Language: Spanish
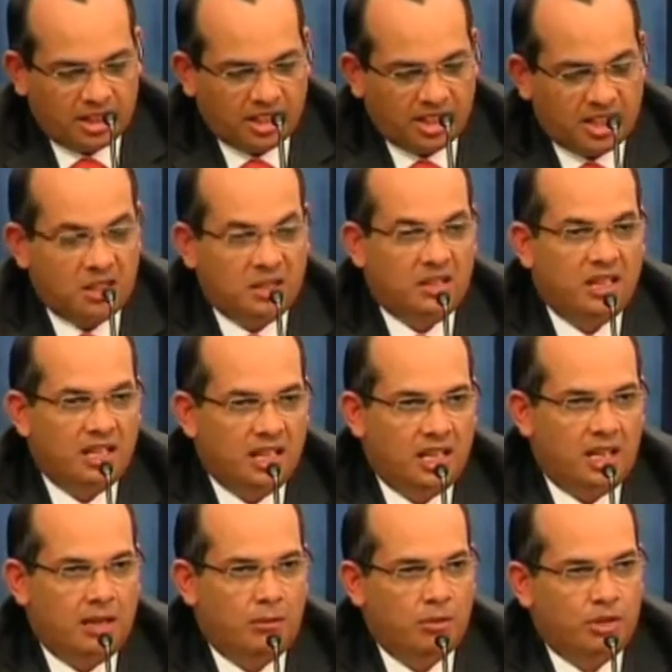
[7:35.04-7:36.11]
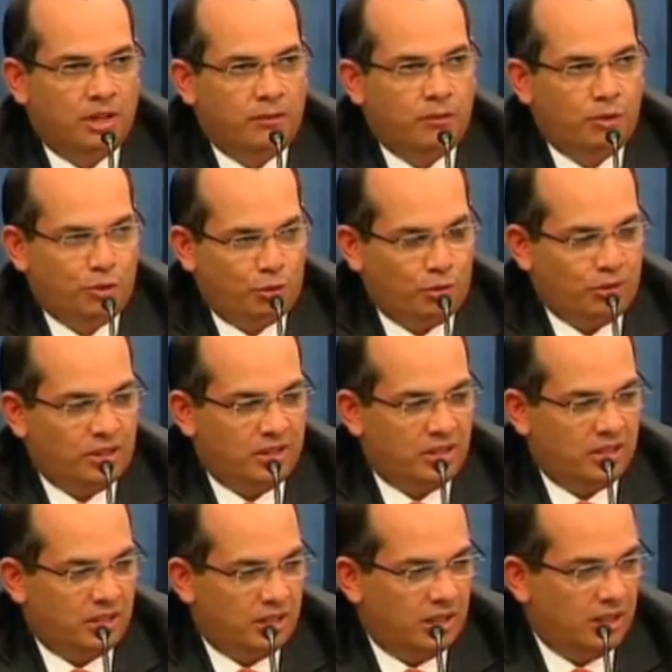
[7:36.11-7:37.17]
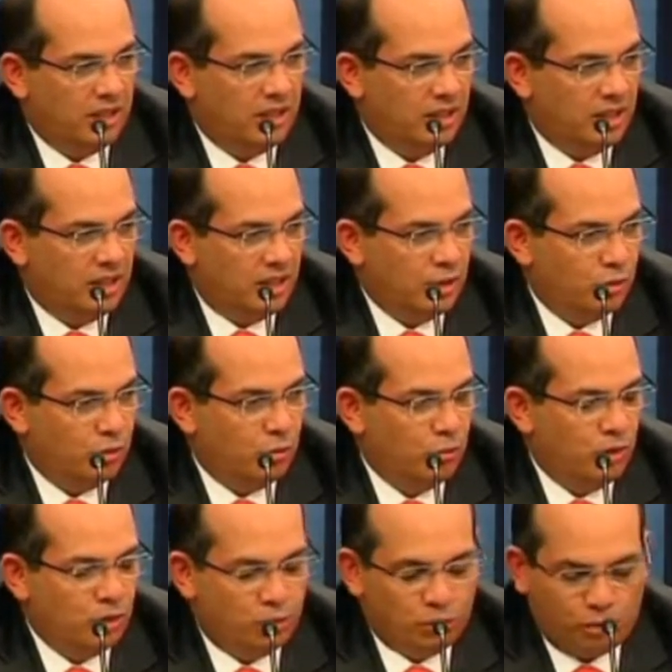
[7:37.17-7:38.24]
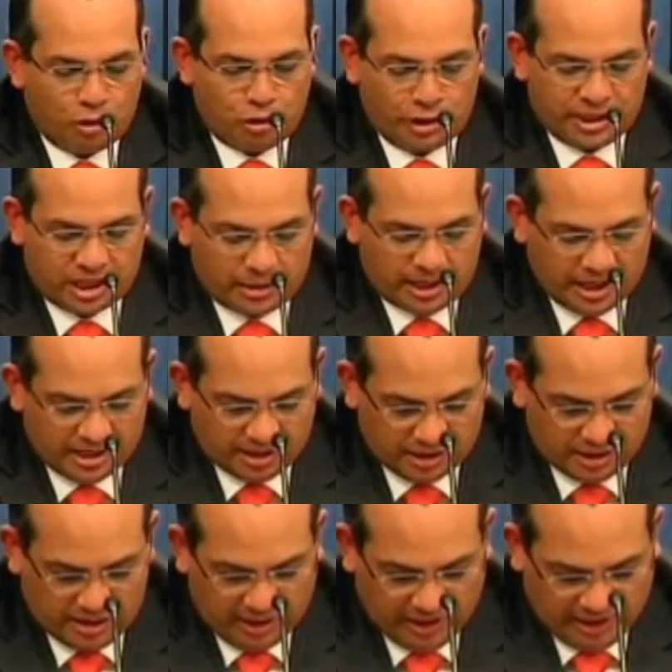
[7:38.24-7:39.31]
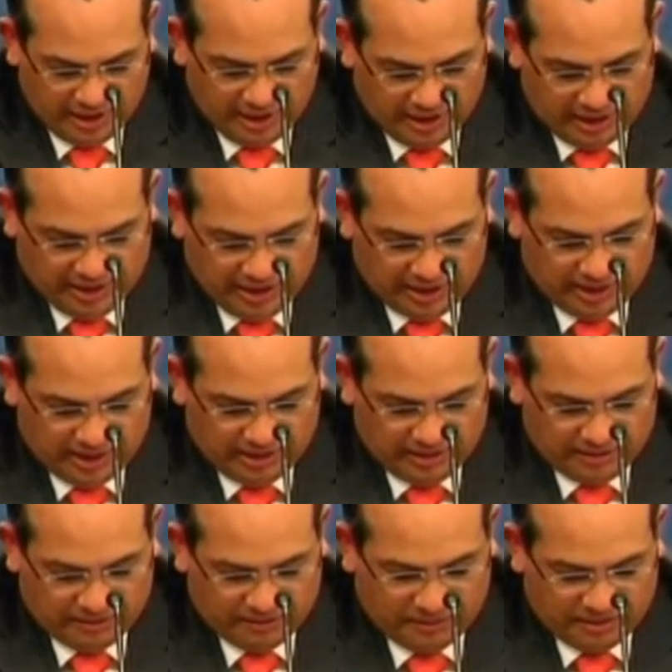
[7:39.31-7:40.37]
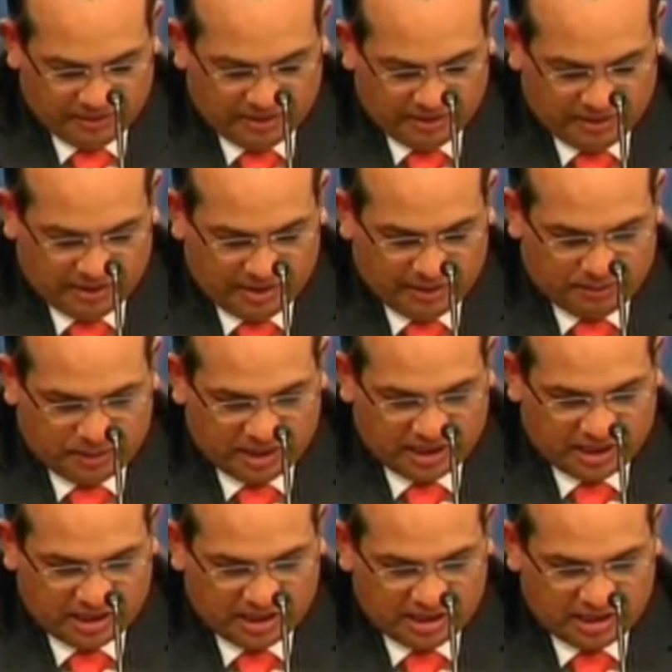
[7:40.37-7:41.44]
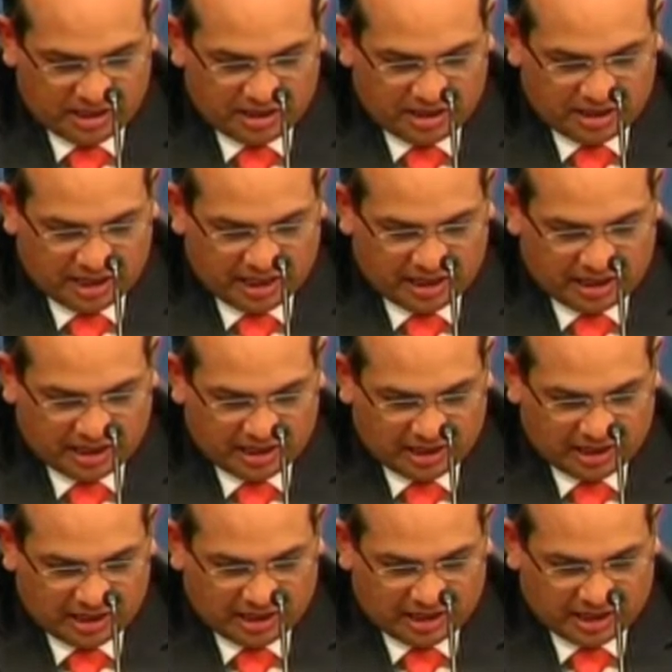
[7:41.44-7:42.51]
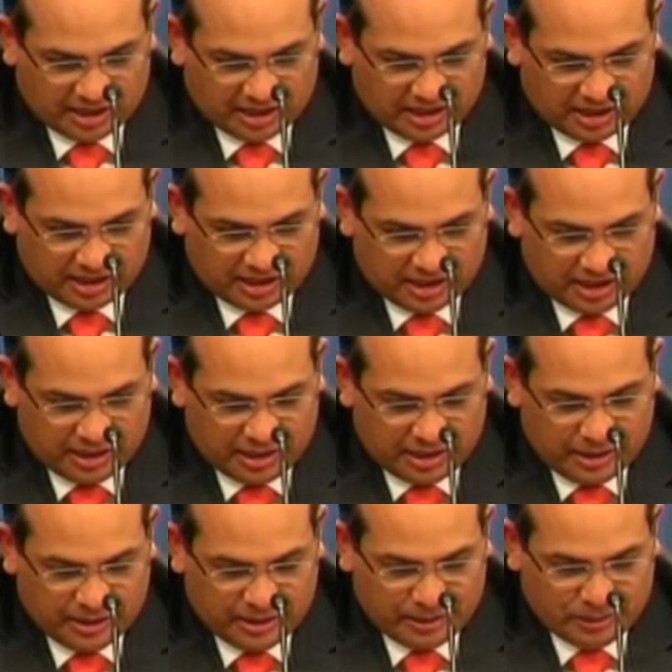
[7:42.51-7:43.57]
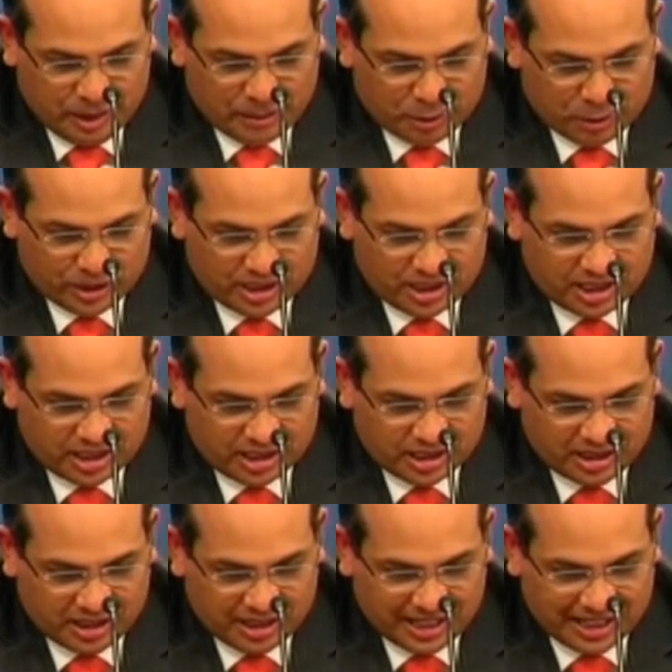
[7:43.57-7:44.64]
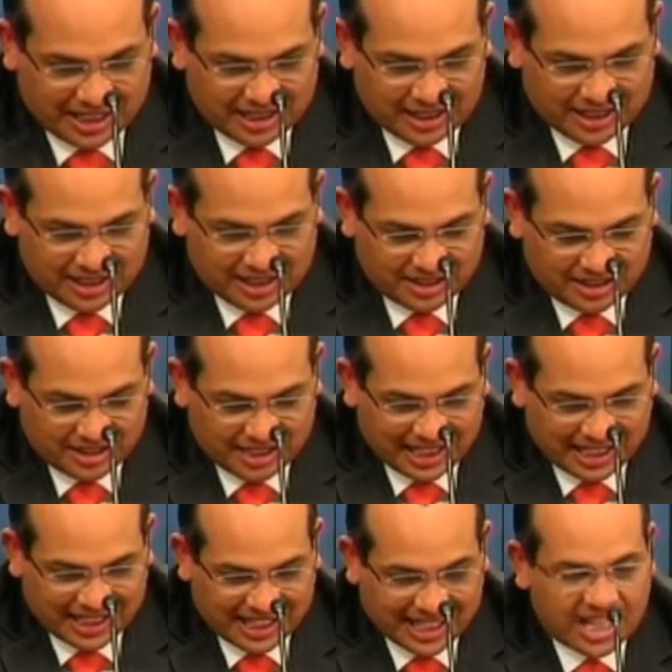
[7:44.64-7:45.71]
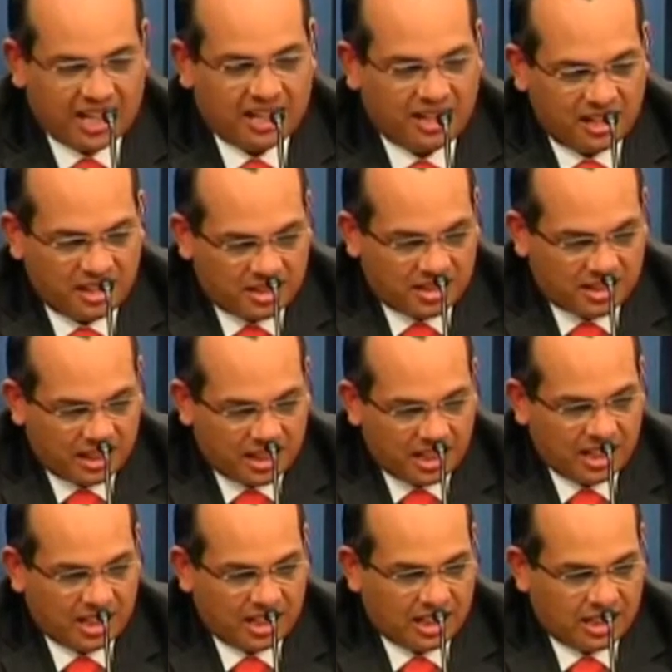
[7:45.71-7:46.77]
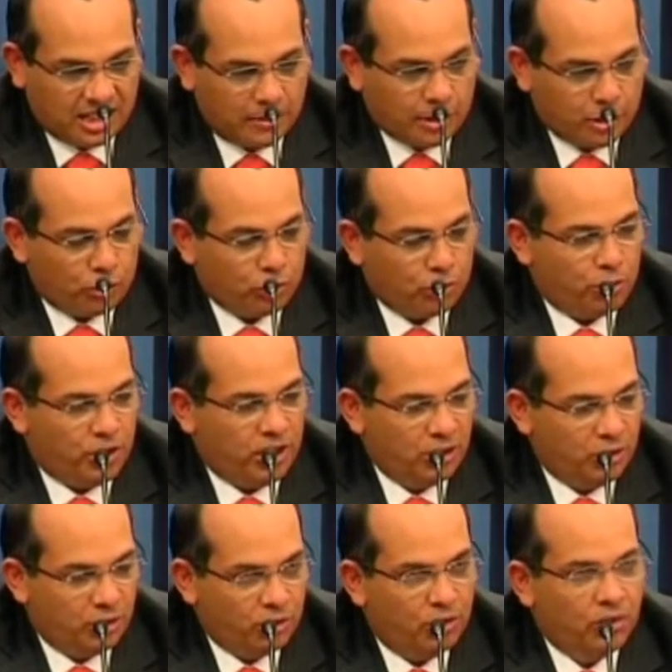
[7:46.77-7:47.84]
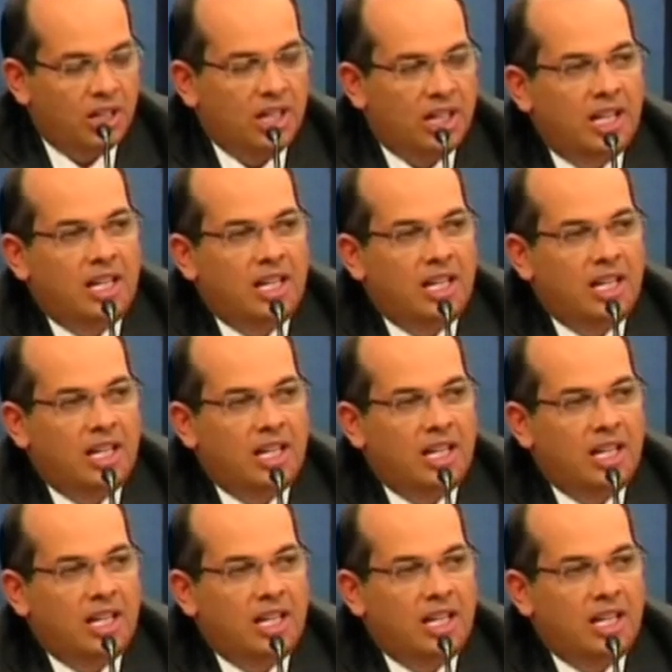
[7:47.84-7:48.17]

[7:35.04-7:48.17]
que, distingue, digamos, al foro este, en, su, modo de trabajar, eh, se pretenden hacer y, aprovechar las, las redes que se van construyendo